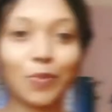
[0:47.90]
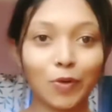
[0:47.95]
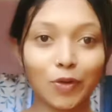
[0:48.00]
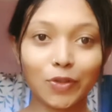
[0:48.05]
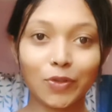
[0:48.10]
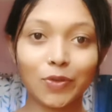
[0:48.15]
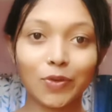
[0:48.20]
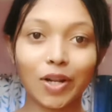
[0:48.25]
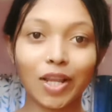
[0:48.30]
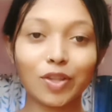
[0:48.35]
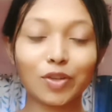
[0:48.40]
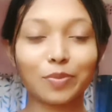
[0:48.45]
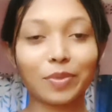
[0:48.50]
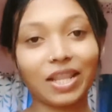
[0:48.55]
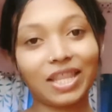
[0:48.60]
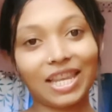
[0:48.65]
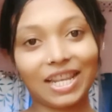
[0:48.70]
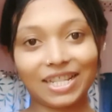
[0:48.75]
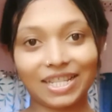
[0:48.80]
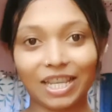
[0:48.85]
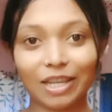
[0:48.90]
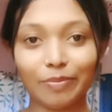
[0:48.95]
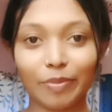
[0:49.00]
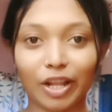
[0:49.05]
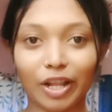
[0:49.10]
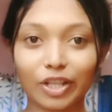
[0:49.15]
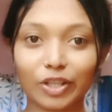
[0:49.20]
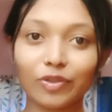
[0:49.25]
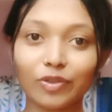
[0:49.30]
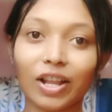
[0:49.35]
বন্ধুরা তোমরা দেখতেই
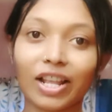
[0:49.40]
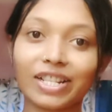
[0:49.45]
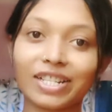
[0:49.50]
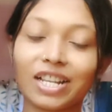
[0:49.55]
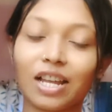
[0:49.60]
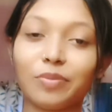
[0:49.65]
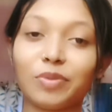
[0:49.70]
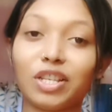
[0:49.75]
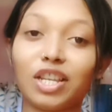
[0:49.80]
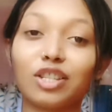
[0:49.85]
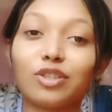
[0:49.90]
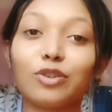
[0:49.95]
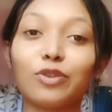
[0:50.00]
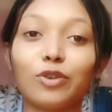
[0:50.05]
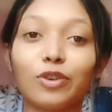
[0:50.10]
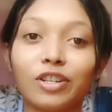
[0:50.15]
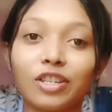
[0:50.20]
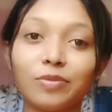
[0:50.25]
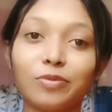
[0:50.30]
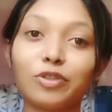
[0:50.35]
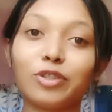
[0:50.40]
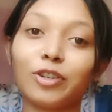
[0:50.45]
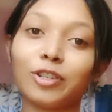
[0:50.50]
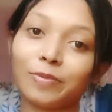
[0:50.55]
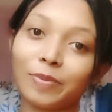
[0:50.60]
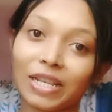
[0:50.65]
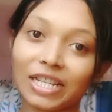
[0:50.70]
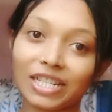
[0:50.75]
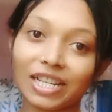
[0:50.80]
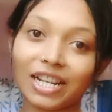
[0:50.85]
পাচ্ছ আজকে আমি যেহেতু লক্ষ্মী পুজোর
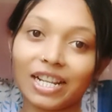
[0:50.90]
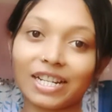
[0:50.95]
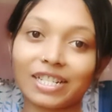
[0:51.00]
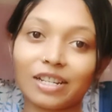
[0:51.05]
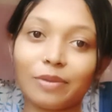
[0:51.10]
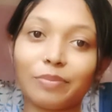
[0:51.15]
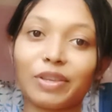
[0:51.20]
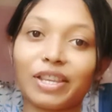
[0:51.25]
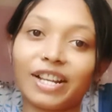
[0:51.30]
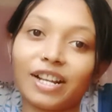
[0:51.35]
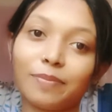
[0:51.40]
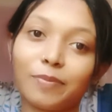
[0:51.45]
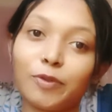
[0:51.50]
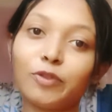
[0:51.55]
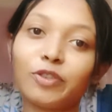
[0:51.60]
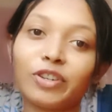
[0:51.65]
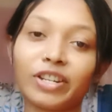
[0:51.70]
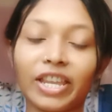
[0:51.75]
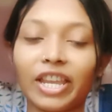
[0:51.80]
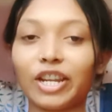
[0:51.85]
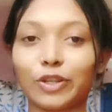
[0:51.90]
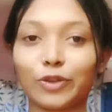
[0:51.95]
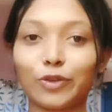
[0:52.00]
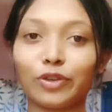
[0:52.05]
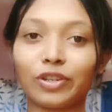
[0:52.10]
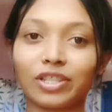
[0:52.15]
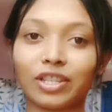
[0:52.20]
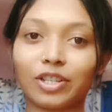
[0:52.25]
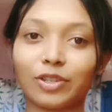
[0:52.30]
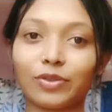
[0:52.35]
স্পেশাল একটা মেকআপ লুক ক্রিয়েট
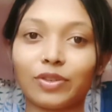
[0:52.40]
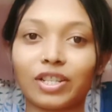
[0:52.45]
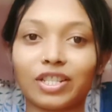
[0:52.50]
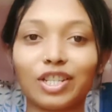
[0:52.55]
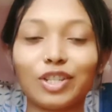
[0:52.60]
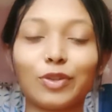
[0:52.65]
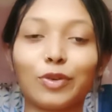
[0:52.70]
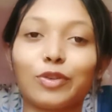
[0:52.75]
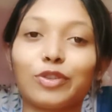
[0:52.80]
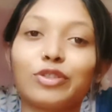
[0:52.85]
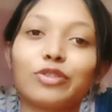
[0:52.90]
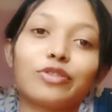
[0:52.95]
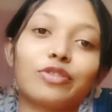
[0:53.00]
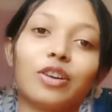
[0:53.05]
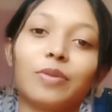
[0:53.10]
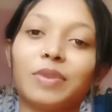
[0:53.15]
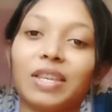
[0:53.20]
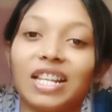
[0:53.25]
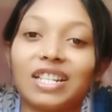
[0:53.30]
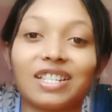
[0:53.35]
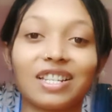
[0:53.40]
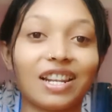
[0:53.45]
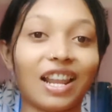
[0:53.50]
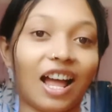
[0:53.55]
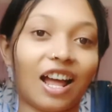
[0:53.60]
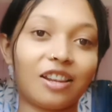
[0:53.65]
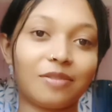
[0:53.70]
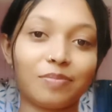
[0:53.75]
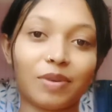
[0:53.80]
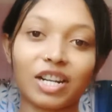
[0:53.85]
করতে চলেছি তো ওই জন্য আমি আজকে
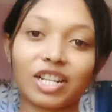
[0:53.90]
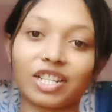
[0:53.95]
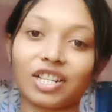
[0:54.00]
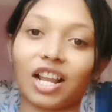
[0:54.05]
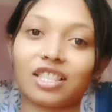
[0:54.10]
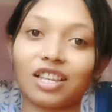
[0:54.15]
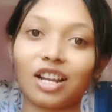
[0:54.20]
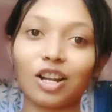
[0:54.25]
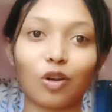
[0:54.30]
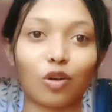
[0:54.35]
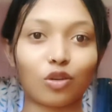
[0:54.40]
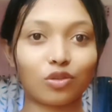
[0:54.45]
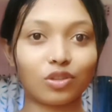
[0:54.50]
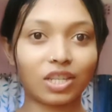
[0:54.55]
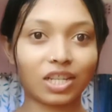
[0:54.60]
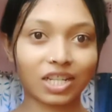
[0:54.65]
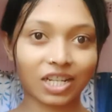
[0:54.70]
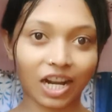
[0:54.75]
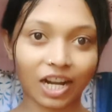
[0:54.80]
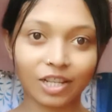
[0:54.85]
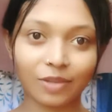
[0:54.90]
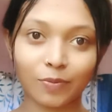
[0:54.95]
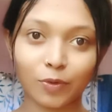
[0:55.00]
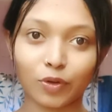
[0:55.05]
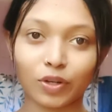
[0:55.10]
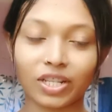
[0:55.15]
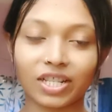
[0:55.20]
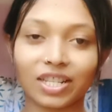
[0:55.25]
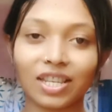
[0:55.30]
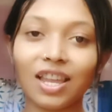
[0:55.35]
লাল পাড় সাদা সাদা গরদের শাড়ি
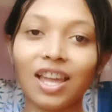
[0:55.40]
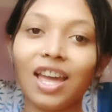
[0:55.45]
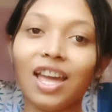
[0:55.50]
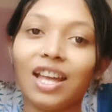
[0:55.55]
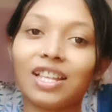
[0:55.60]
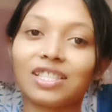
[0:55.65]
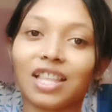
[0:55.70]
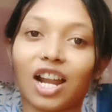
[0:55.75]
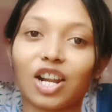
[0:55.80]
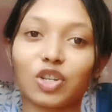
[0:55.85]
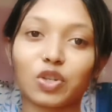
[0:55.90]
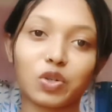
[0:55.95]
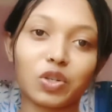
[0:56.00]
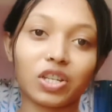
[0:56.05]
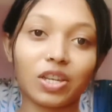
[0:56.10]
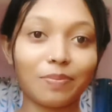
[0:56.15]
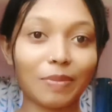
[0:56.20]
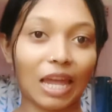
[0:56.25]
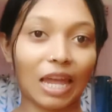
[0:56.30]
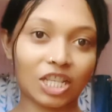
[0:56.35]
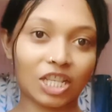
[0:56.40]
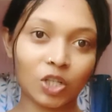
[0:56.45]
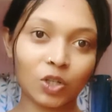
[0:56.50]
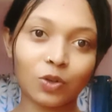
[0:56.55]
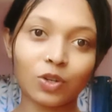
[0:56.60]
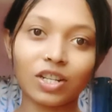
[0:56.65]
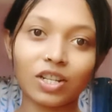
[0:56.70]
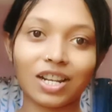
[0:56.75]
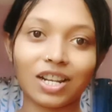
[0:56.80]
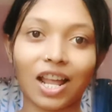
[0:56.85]
পরেছি তার সঙ্গে ম্যাচিং
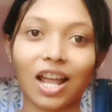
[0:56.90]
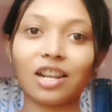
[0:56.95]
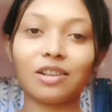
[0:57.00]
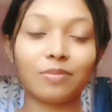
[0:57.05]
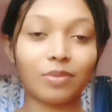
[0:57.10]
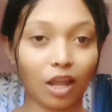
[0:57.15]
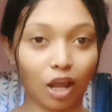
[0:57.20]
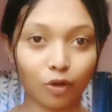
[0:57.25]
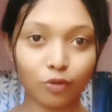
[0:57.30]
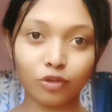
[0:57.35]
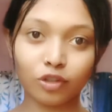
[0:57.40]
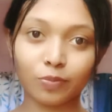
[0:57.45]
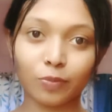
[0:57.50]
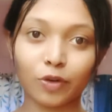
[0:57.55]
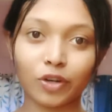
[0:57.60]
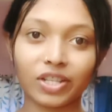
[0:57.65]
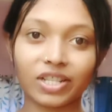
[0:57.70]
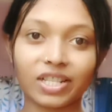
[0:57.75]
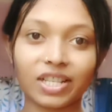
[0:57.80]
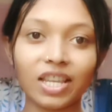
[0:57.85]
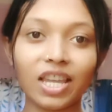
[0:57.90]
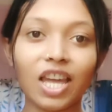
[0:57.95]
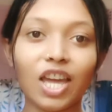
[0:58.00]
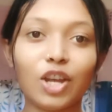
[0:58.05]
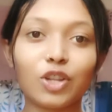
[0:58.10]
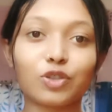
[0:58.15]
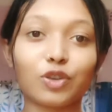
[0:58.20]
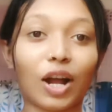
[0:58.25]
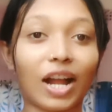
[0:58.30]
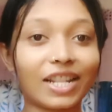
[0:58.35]
করে লাল ব্লাউজ পরেছি
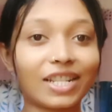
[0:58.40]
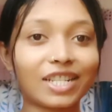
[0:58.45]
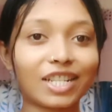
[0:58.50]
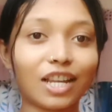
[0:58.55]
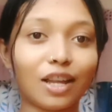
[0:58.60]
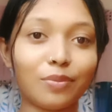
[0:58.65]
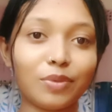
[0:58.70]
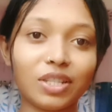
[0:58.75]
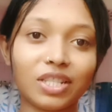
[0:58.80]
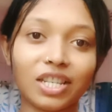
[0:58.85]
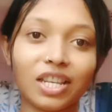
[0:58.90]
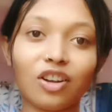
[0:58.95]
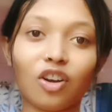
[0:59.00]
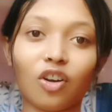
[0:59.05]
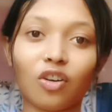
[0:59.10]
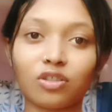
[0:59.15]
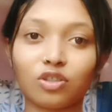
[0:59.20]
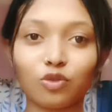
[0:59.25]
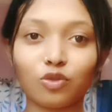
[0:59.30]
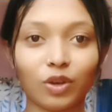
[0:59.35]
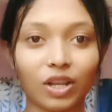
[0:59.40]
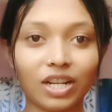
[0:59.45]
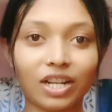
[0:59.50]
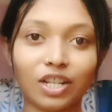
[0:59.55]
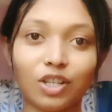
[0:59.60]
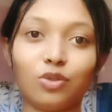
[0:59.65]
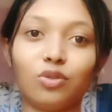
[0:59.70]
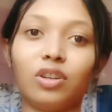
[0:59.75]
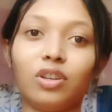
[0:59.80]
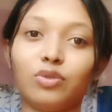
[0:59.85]
তো আজকে আমি যে
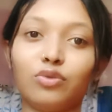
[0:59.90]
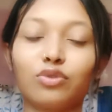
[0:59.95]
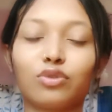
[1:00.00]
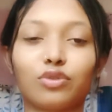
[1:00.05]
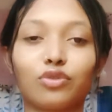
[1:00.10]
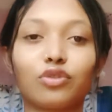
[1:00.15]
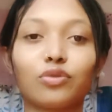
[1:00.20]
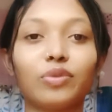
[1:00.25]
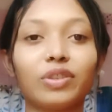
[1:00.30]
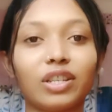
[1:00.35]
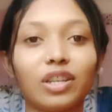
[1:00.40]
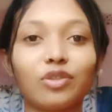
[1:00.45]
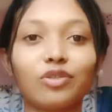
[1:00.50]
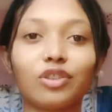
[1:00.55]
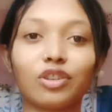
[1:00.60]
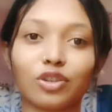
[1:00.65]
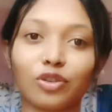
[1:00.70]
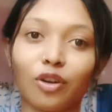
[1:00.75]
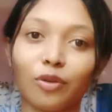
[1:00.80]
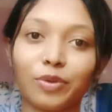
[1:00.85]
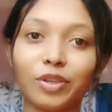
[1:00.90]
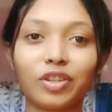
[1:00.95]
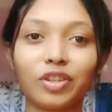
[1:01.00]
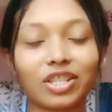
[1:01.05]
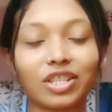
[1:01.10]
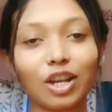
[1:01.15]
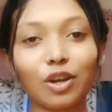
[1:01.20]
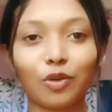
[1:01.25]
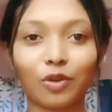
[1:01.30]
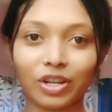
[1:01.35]
জুয়েলারিগুলো ইউজ করব সেগুলো সবই
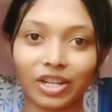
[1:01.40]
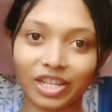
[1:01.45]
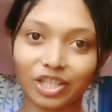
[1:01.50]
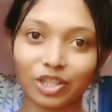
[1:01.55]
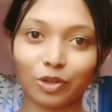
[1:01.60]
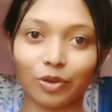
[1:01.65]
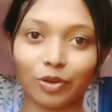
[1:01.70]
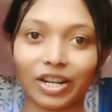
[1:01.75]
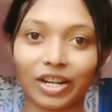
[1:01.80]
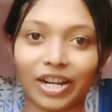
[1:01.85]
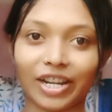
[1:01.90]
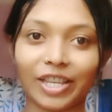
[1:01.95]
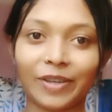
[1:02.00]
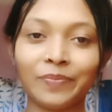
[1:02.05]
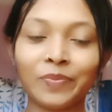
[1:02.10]
হচ্ছে গোল্ডেন জুয়েলারি